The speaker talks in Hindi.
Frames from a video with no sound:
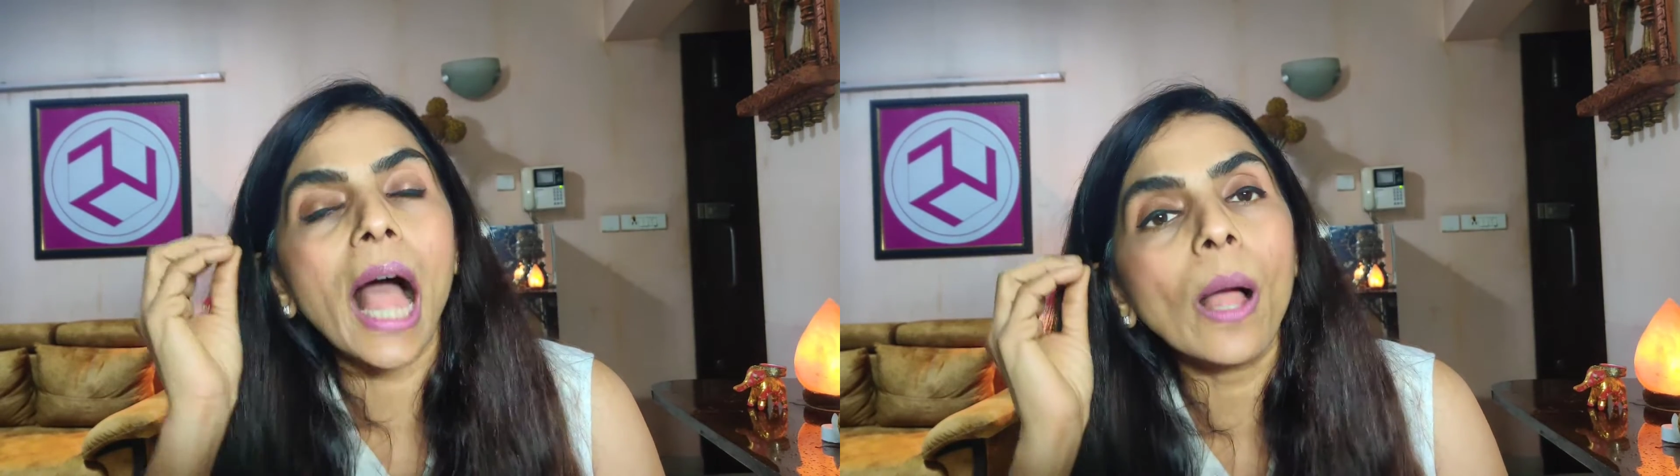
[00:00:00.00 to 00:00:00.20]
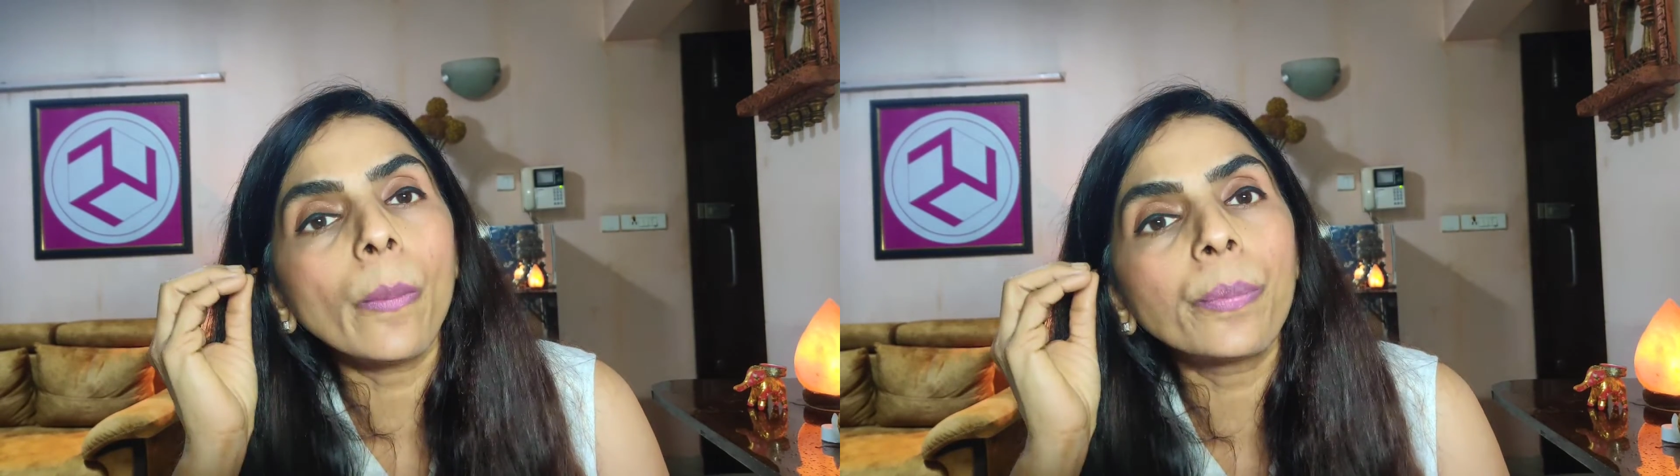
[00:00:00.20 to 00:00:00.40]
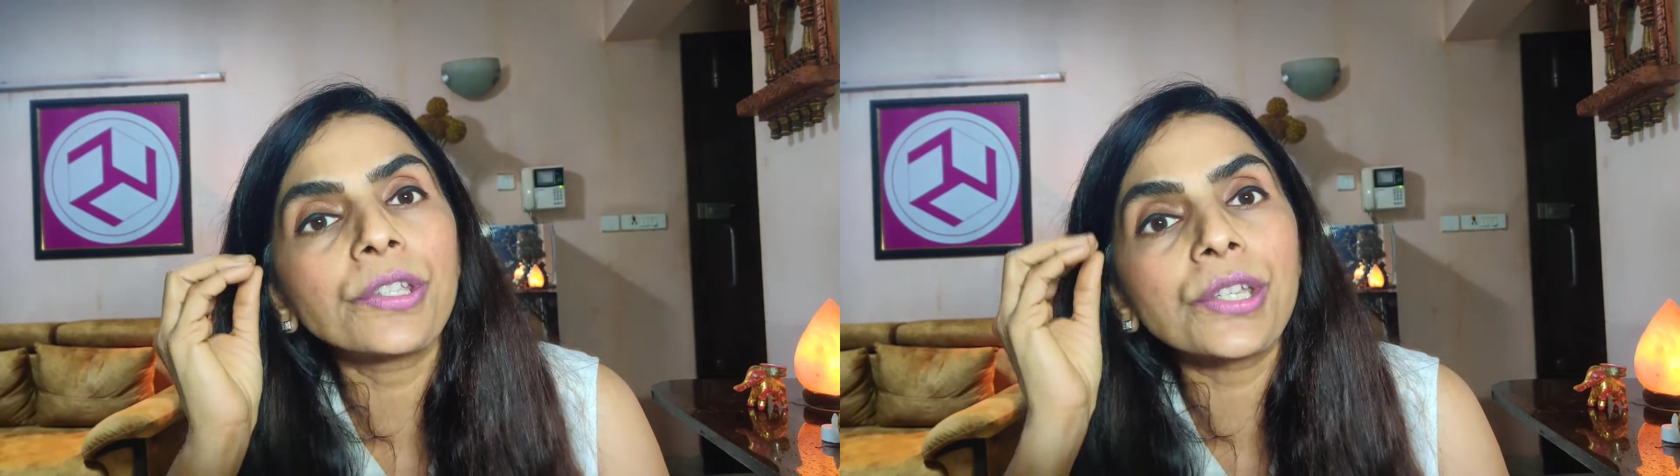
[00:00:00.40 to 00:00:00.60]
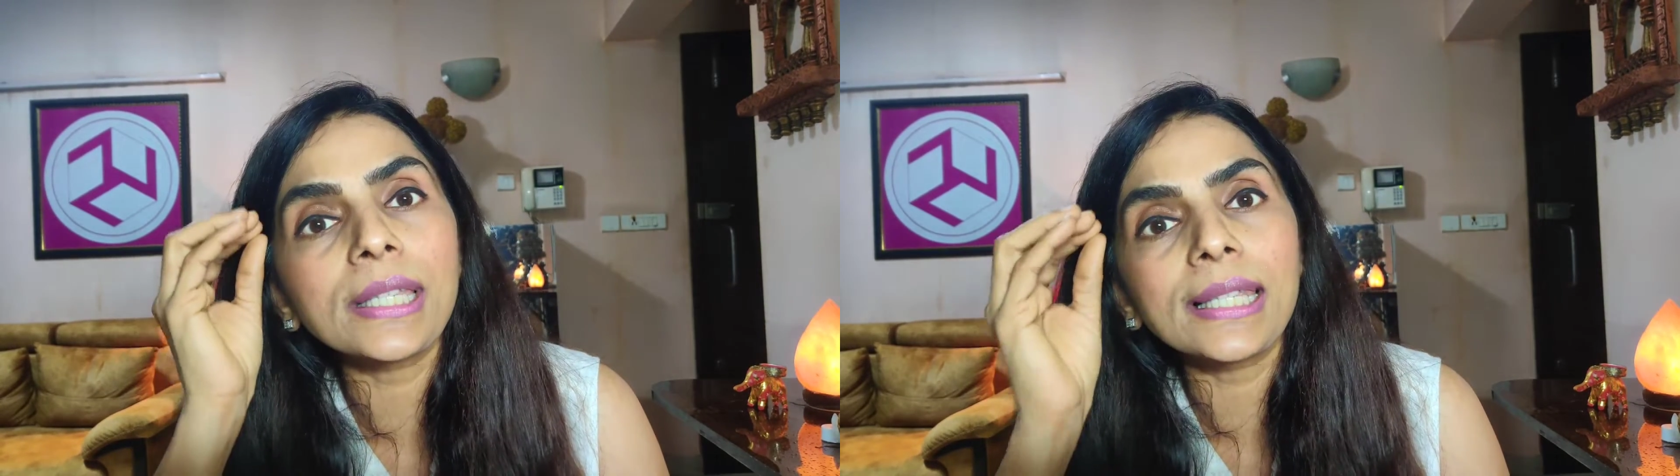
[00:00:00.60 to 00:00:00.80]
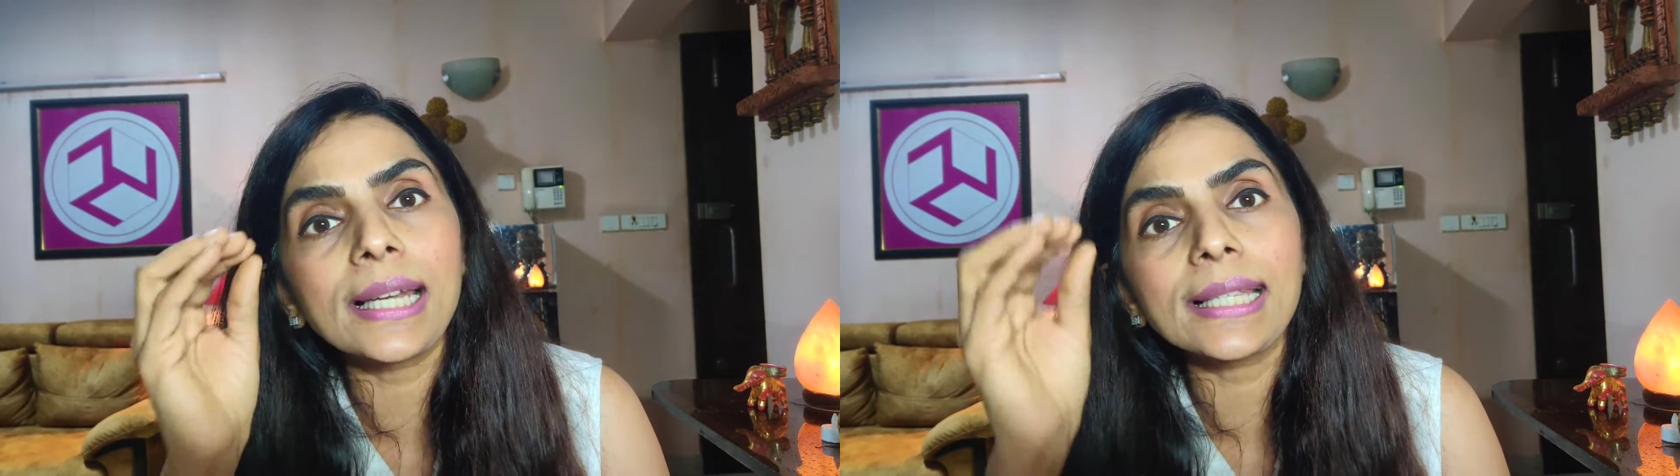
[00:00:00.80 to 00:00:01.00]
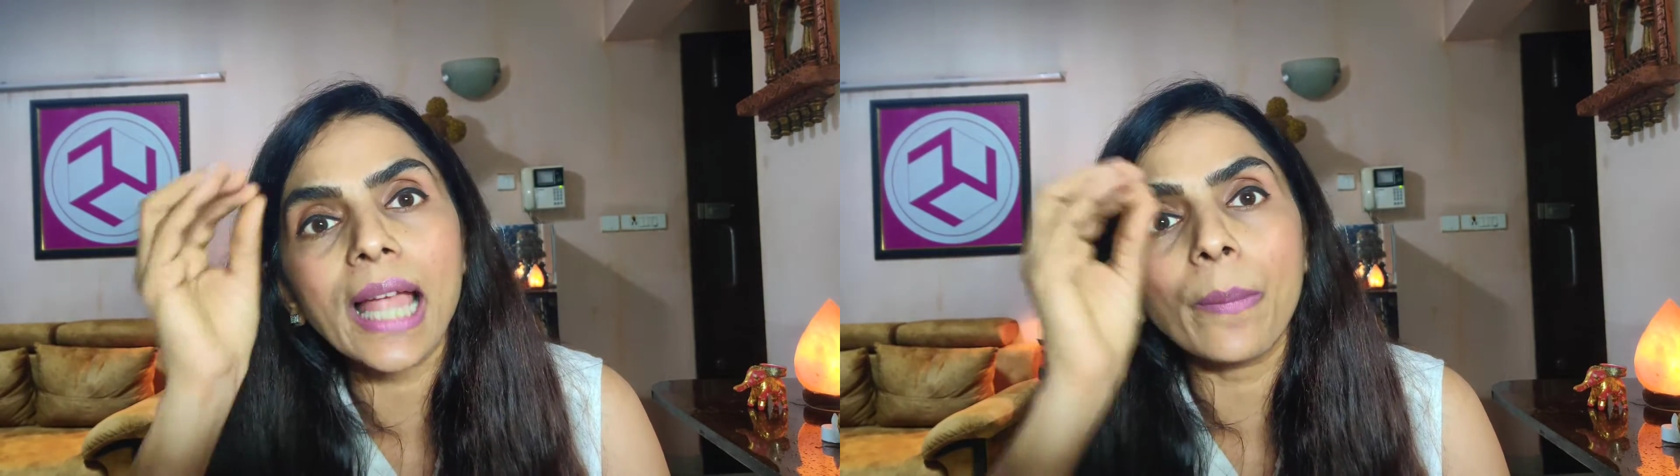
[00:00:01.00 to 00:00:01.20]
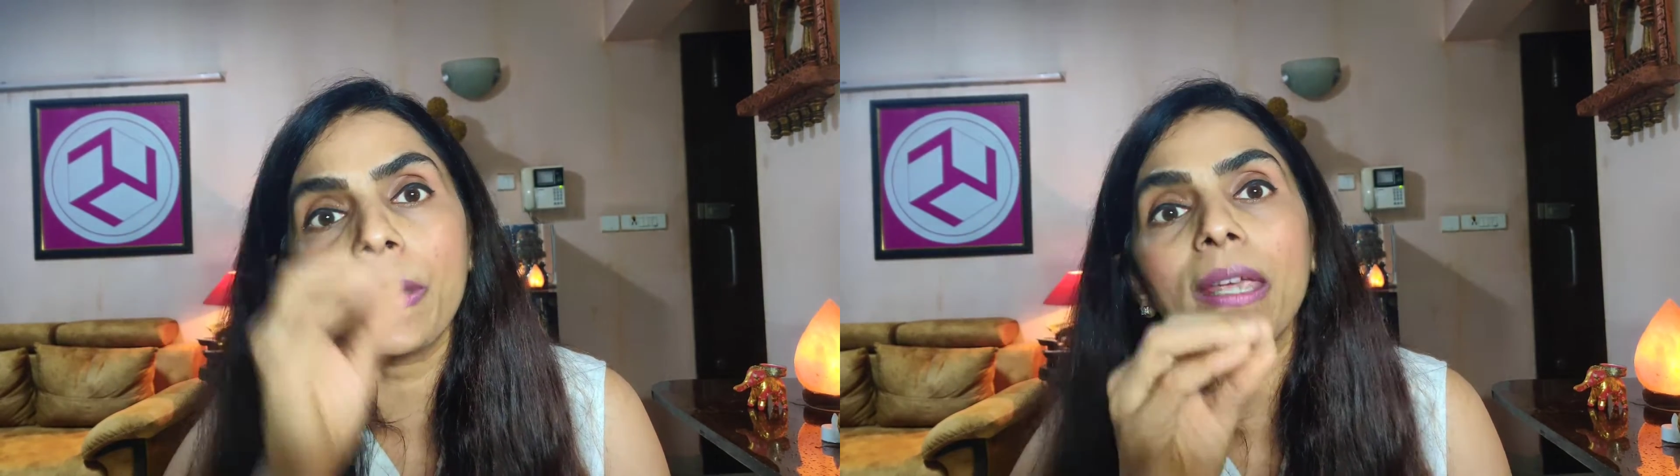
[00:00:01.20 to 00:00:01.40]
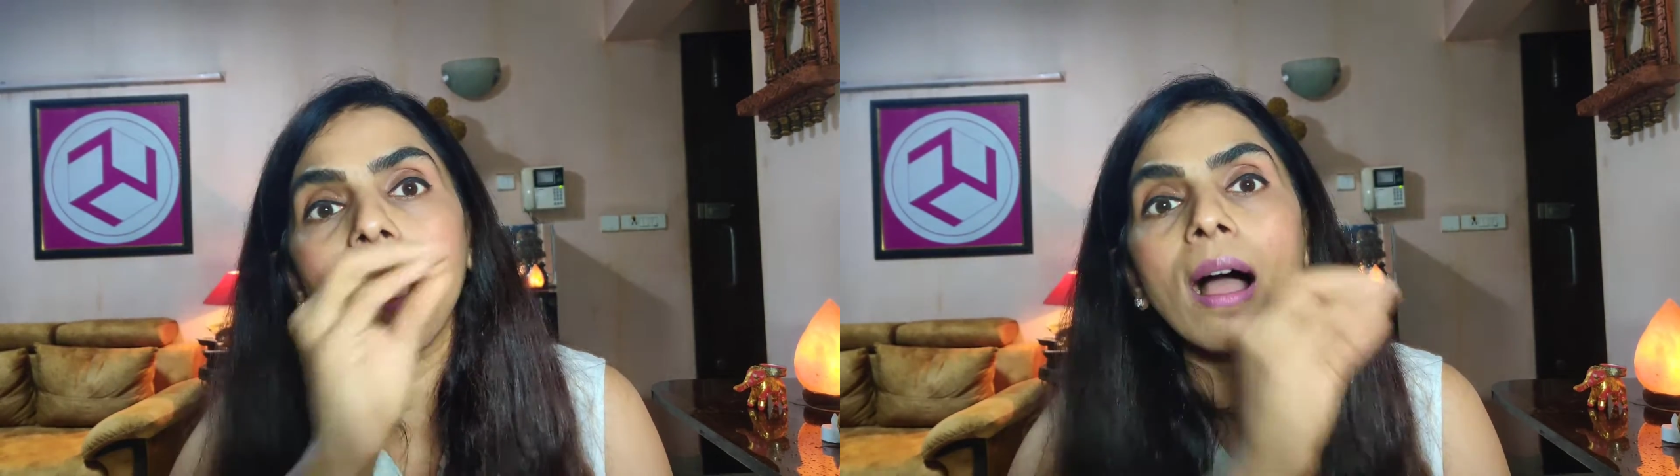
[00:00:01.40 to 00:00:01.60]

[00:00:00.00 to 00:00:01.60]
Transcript: आप जिस तरह से आपकी